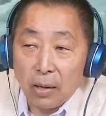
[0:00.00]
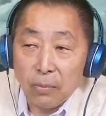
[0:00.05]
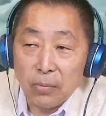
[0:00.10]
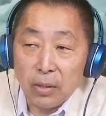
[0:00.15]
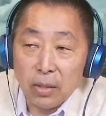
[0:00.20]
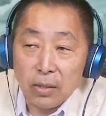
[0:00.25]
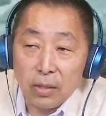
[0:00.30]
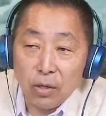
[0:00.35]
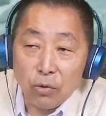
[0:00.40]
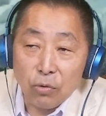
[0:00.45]
他
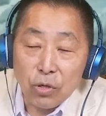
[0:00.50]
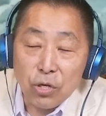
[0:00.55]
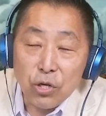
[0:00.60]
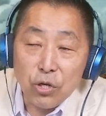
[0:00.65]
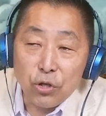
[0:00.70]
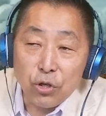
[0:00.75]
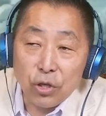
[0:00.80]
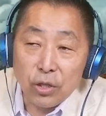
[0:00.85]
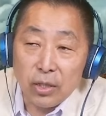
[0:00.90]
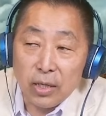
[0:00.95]
们的这种
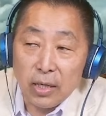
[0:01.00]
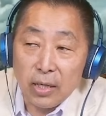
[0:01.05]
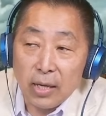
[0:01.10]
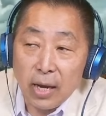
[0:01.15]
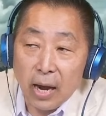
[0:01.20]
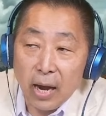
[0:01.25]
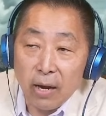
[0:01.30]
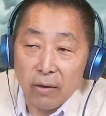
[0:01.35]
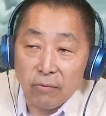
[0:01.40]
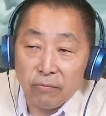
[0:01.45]
意识形
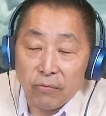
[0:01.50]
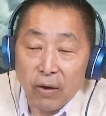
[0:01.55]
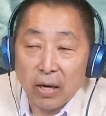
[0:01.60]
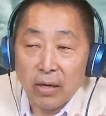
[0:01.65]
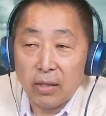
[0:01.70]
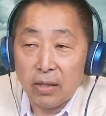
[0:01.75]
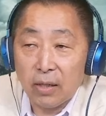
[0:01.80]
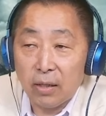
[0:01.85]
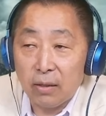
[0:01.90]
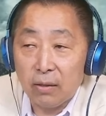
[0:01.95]
态
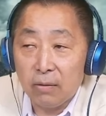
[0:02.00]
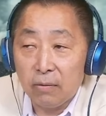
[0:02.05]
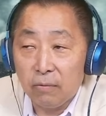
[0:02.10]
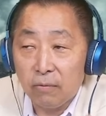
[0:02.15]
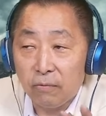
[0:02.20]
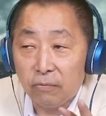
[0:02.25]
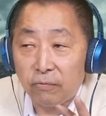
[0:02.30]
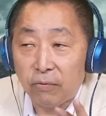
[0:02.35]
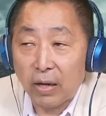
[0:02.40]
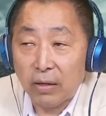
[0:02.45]
反核、
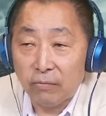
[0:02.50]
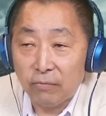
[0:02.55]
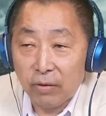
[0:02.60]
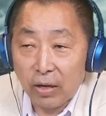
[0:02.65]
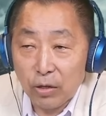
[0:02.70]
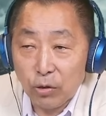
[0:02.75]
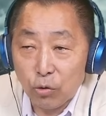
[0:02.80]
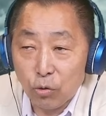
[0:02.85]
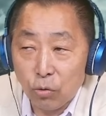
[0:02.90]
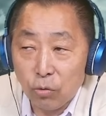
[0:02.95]
反
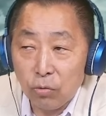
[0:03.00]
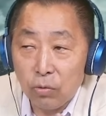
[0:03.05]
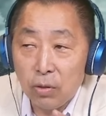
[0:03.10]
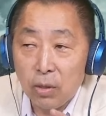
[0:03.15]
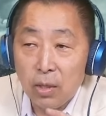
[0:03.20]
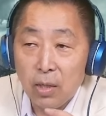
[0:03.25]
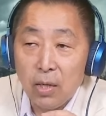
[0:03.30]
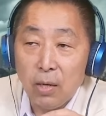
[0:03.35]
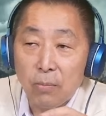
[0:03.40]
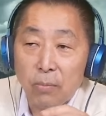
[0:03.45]
反中，
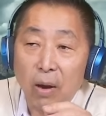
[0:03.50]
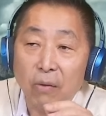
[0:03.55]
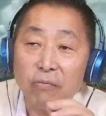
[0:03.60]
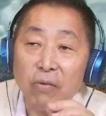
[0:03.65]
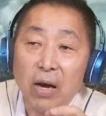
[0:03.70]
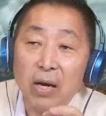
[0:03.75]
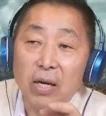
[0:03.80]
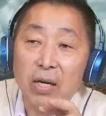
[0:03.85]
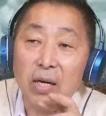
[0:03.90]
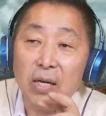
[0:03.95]
把
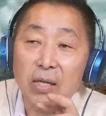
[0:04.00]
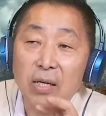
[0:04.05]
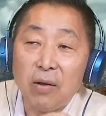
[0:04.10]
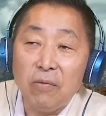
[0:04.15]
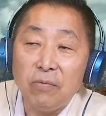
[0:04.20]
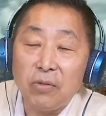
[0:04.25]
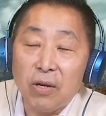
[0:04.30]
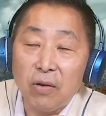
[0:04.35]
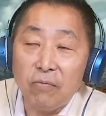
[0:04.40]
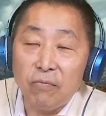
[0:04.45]
反核
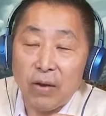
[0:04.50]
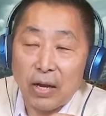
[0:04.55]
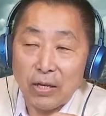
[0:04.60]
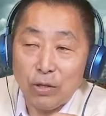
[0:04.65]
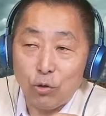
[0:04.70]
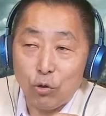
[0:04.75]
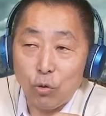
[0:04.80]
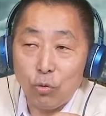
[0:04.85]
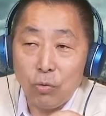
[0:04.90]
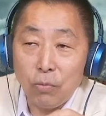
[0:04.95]
跟跟
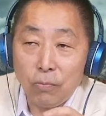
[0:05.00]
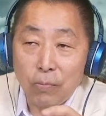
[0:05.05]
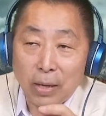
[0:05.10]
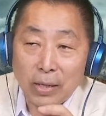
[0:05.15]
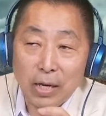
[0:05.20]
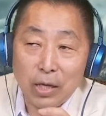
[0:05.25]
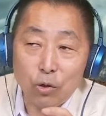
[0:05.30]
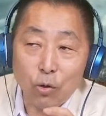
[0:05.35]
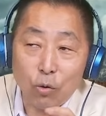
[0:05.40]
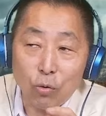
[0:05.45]
反中
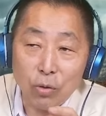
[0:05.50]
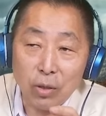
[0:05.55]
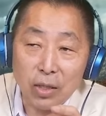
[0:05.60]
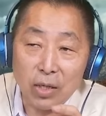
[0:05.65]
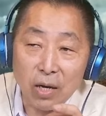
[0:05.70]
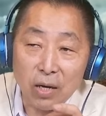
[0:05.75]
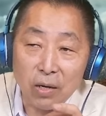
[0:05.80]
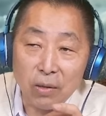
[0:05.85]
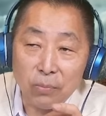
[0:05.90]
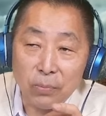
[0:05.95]
摆在同
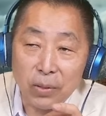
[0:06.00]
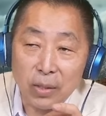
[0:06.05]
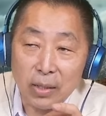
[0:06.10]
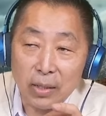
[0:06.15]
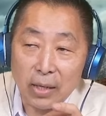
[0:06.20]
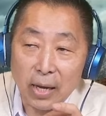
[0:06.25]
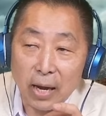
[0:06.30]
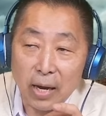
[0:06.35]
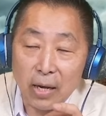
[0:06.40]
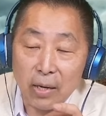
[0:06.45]
一个
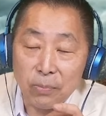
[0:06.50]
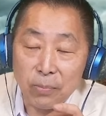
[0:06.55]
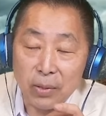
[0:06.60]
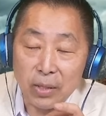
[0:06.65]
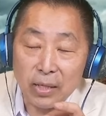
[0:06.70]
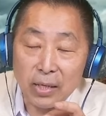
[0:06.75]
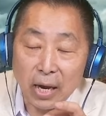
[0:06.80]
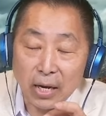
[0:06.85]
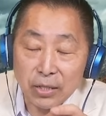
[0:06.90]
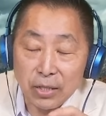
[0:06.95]
平台
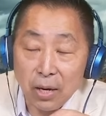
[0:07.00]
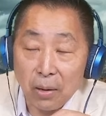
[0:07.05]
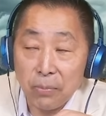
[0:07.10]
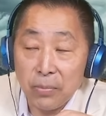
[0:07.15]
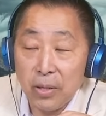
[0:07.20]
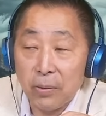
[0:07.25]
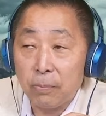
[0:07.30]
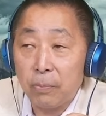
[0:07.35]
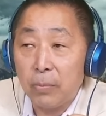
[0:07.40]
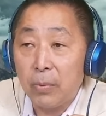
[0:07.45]
平台
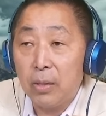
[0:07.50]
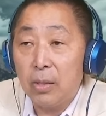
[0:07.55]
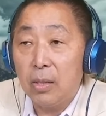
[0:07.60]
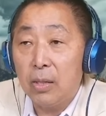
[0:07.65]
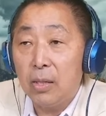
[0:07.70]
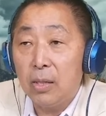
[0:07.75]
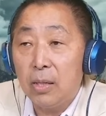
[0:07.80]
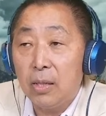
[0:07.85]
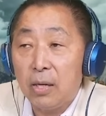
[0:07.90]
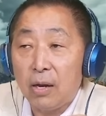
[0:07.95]
上面。
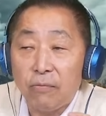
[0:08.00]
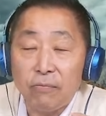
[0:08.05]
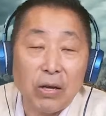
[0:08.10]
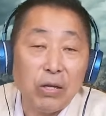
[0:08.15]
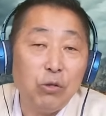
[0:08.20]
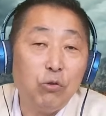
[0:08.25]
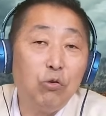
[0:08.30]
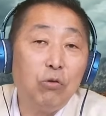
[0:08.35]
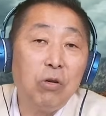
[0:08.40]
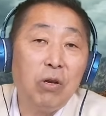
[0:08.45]
那
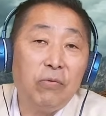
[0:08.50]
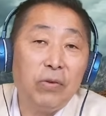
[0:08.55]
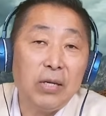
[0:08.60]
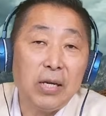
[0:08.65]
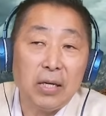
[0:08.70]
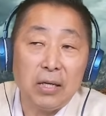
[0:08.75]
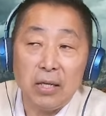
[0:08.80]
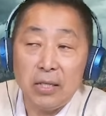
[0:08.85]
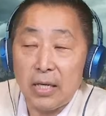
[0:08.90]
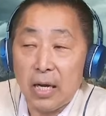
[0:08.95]
反中呢，
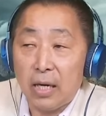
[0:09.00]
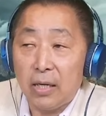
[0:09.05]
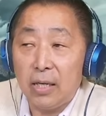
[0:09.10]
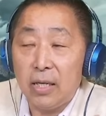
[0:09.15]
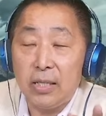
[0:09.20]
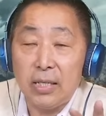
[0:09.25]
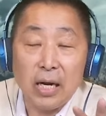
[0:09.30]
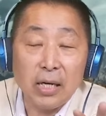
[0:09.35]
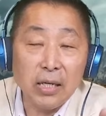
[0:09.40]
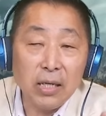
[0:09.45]
非常的强
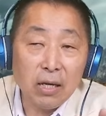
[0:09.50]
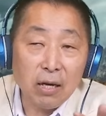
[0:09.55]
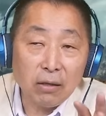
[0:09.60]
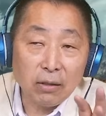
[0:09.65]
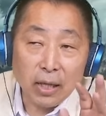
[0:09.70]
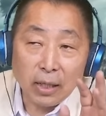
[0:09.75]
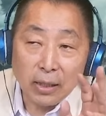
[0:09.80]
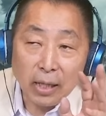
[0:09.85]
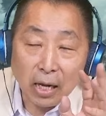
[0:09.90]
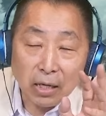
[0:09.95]
烈，强烈
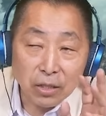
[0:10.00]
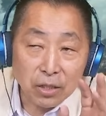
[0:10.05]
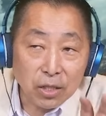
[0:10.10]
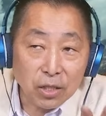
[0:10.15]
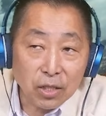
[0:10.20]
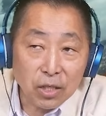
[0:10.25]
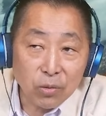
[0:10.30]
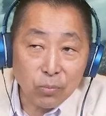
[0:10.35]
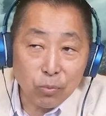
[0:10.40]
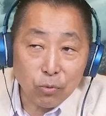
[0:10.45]
到他当
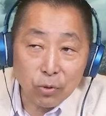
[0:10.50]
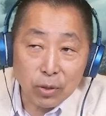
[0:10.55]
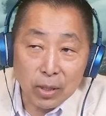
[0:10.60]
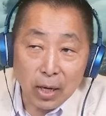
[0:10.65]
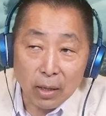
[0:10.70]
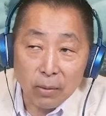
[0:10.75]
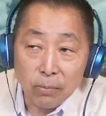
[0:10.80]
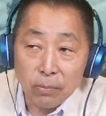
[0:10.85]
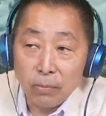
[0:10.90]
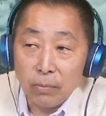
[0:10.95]
经济部
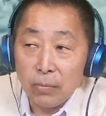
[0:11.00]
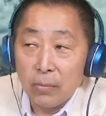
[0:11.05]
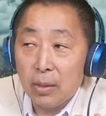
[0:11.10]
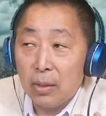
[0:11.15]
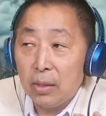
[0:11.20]
长，